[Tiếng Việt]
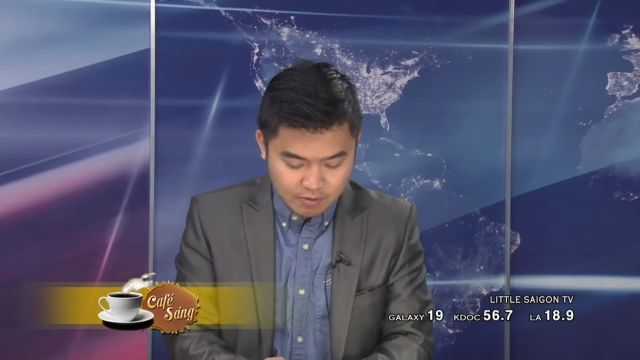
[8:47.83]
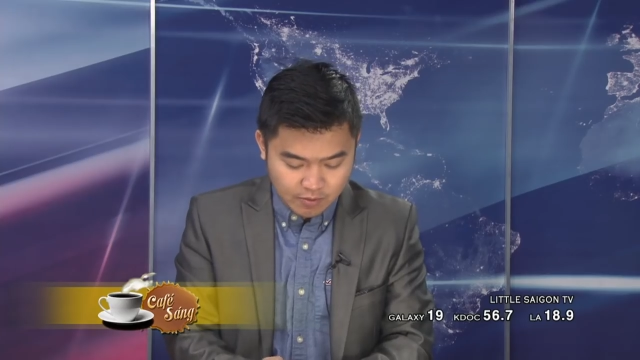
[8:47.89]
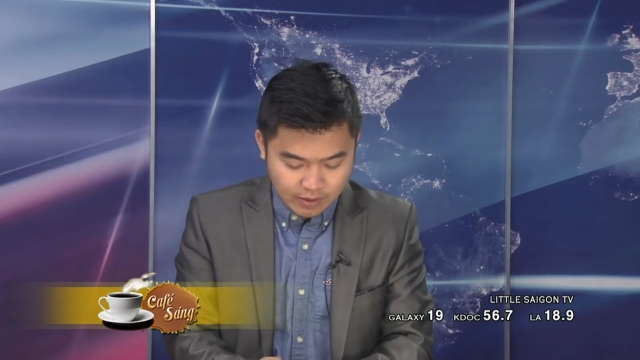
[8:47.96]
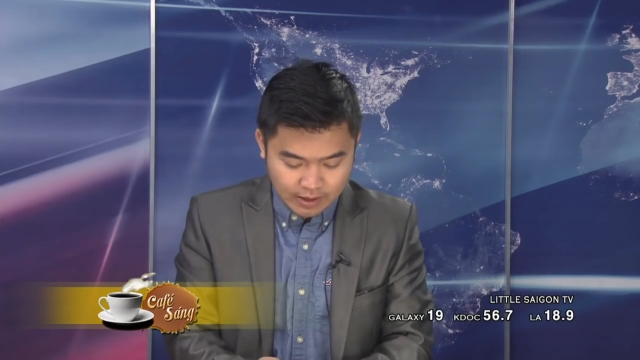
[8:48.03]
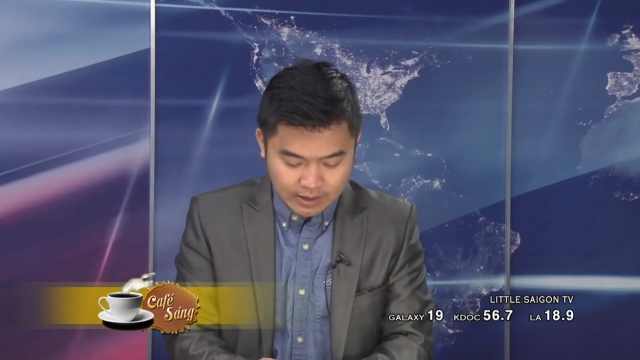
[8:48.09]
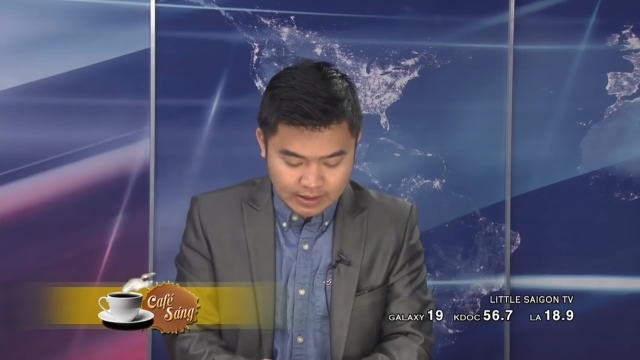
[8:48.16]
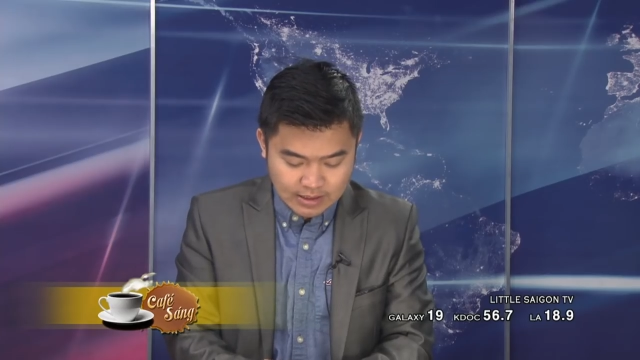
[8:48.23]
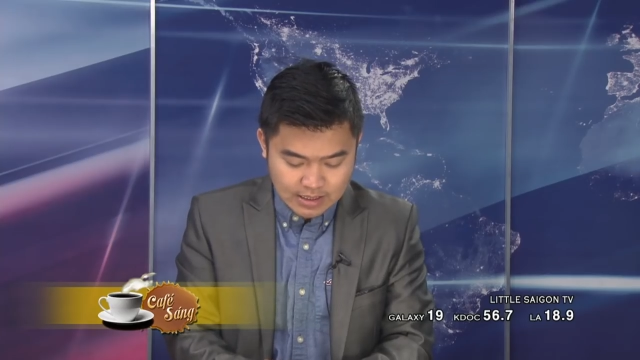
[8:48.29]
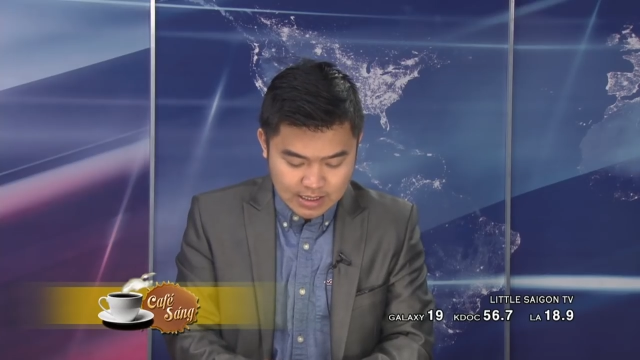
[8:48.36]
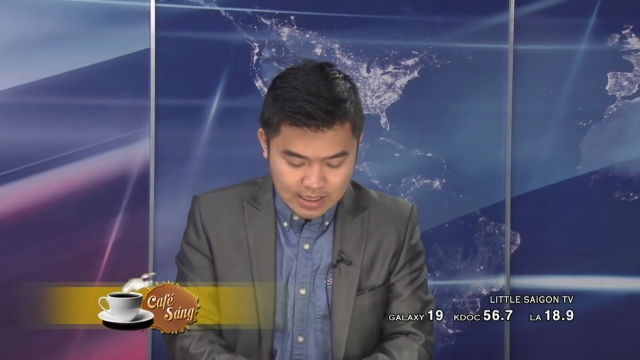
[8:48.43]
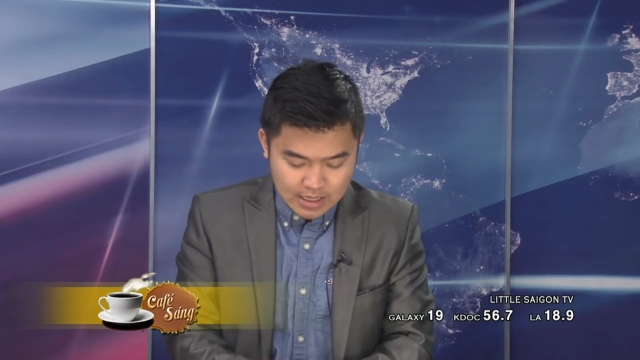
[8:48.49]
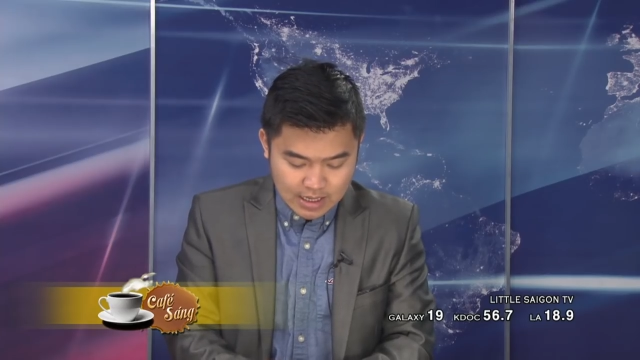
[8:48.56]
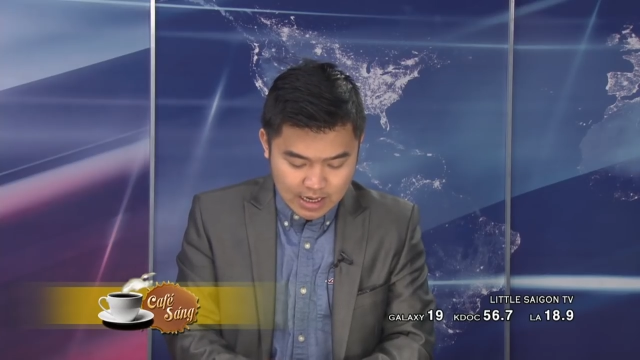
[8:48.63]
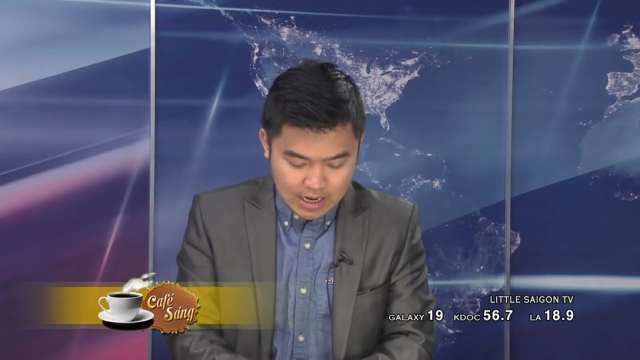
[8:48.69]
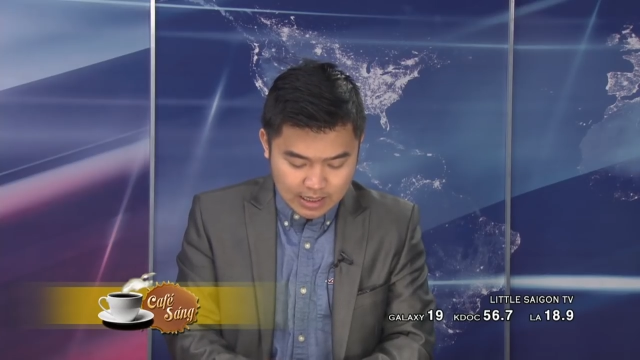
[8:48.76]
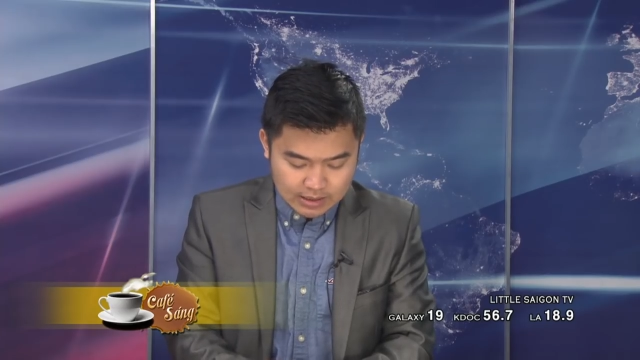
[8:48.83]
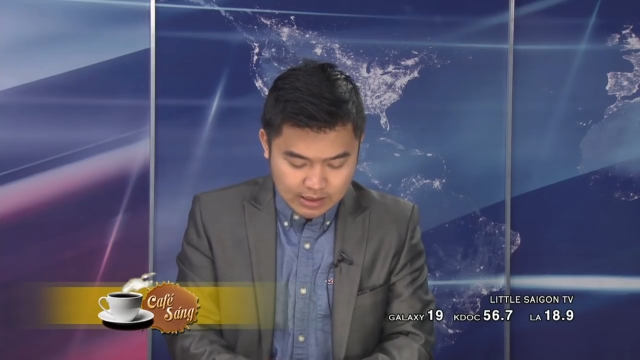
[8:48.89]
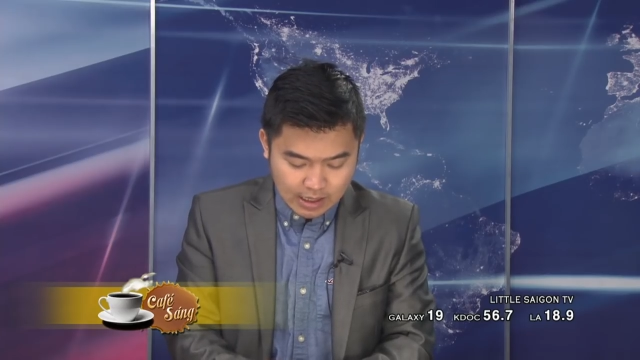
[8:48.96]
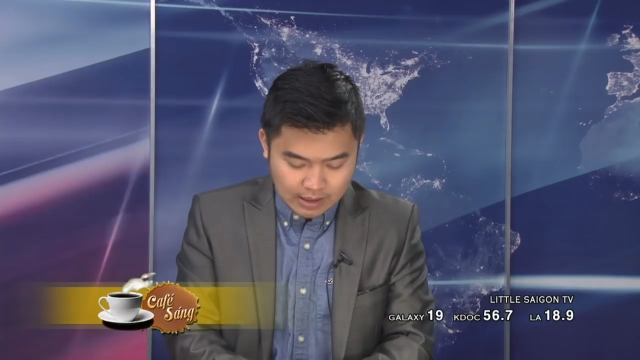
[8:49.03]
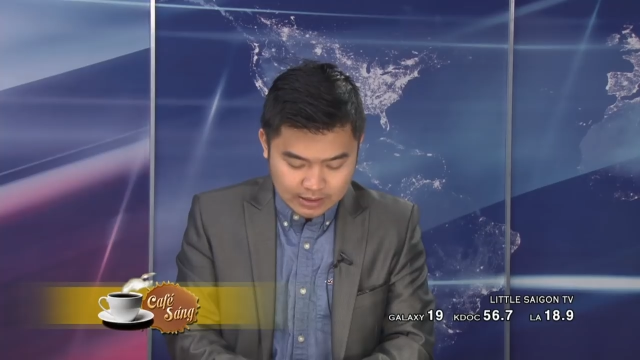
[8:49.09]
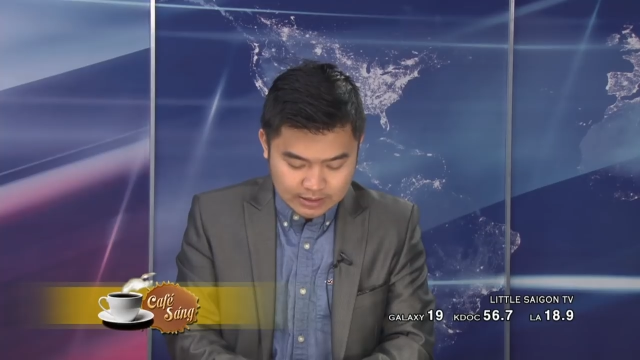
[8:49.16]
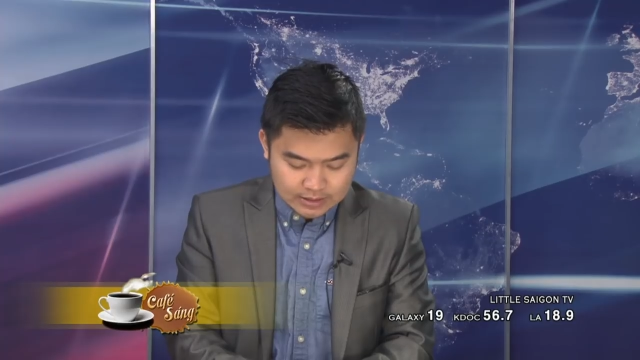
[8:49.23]
Quyển à,
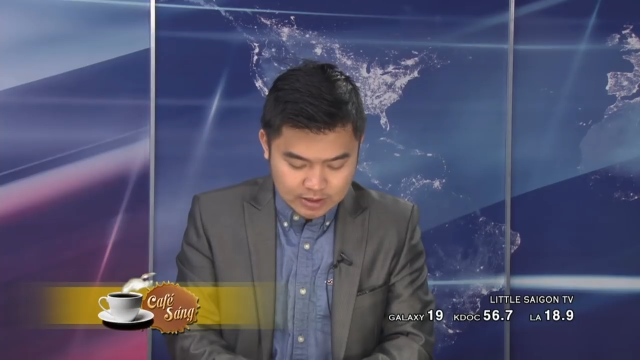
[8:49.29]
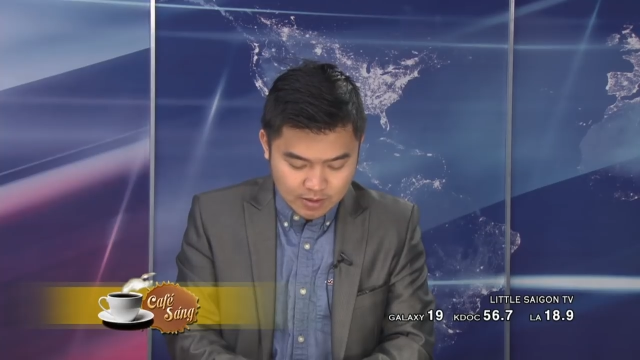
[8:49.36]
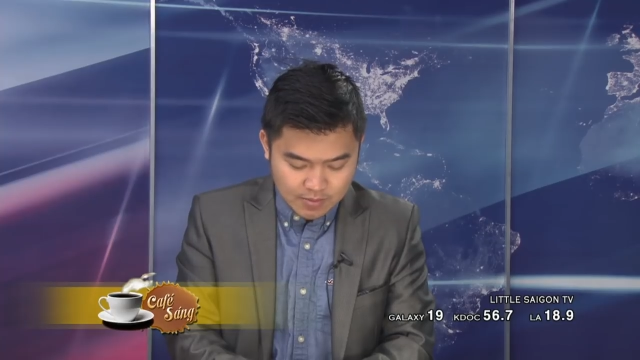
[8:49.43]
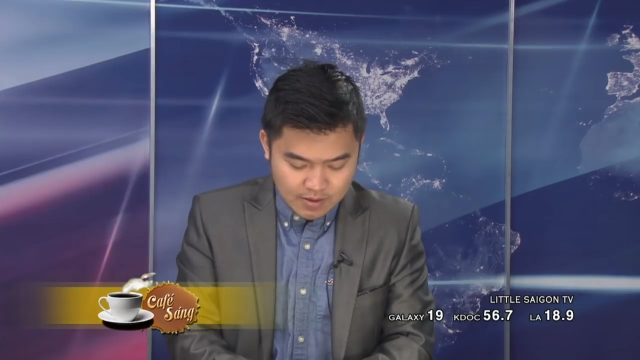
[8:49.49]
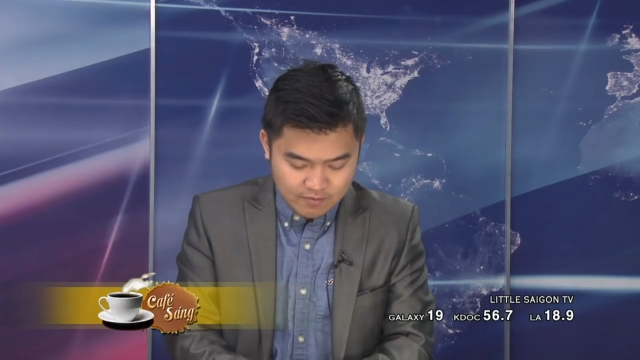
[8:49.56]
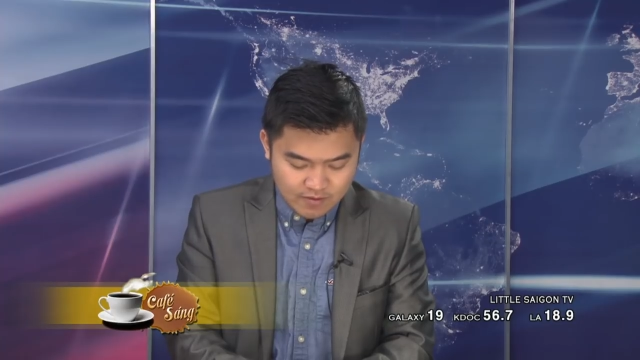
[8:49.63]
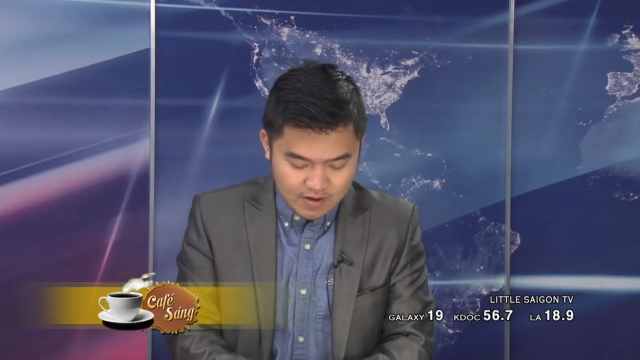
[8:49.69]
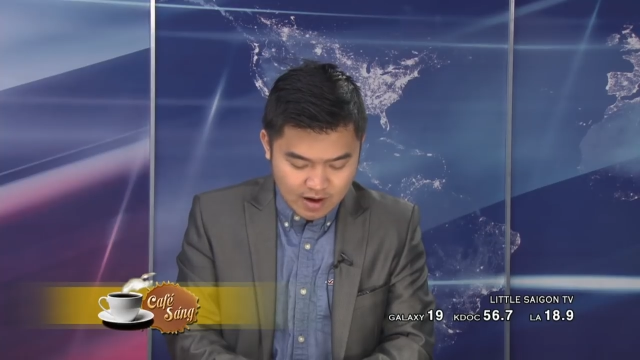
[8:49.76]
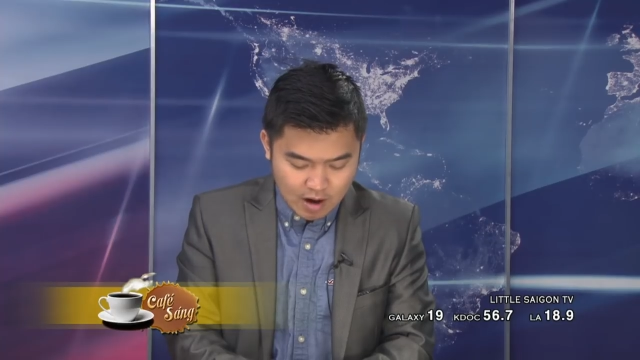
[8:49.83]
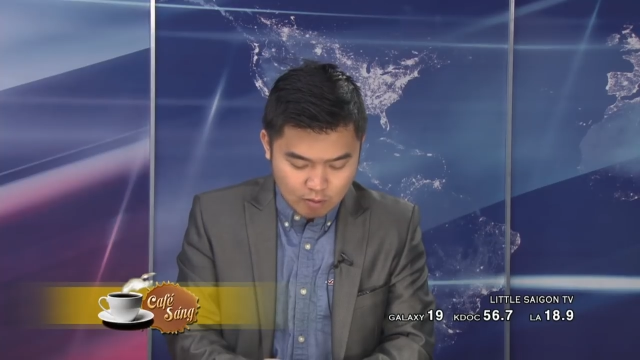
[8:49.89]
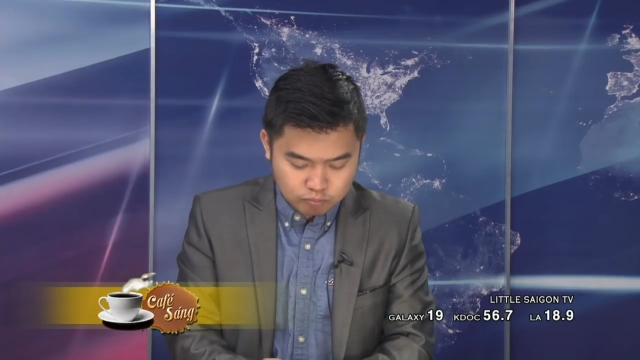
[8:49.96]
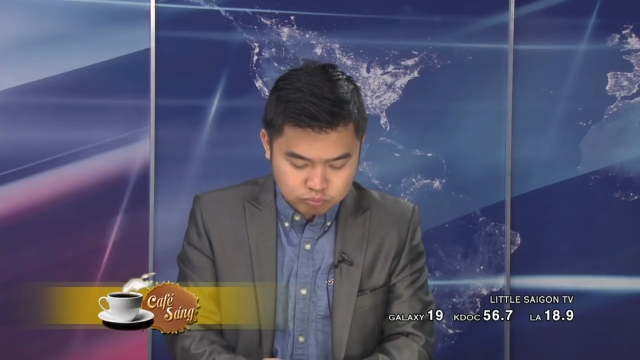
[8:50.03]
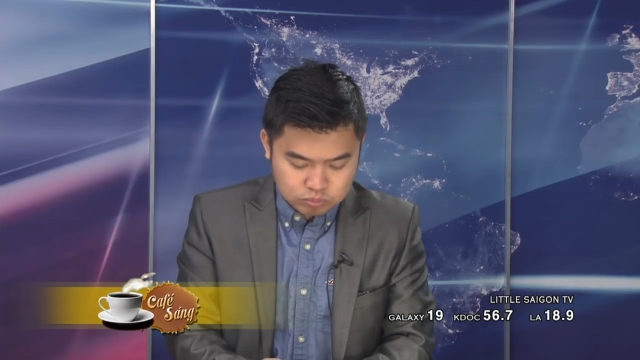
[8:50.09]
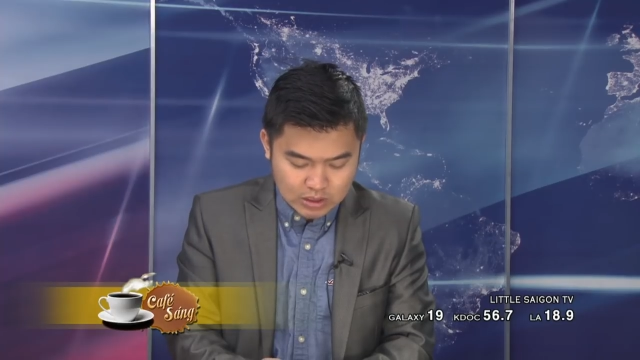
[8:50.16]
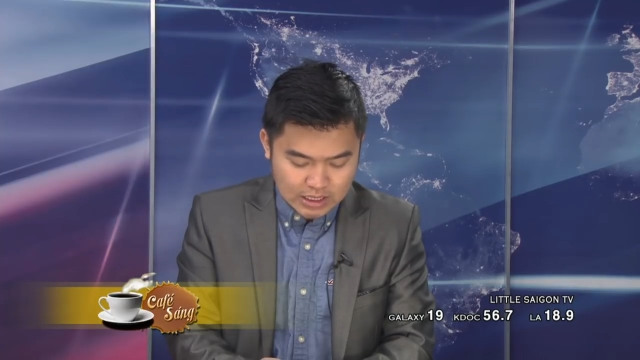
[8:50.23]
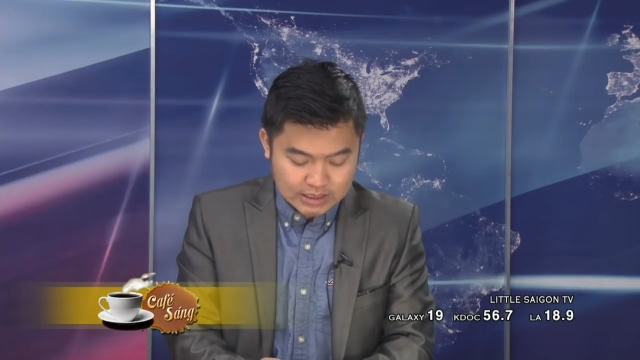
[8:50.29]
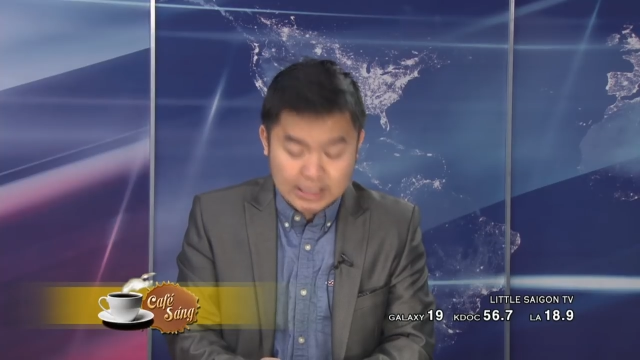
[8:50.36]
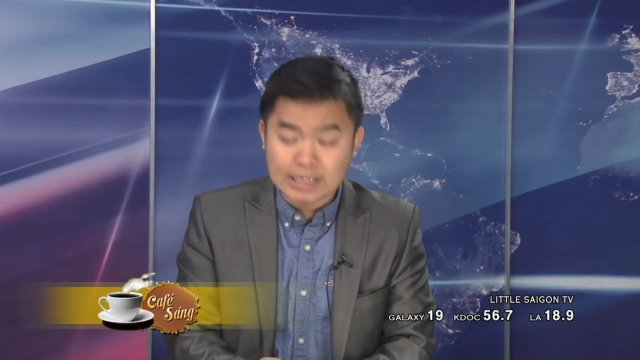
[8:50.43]
gửi cho bên phía ông à,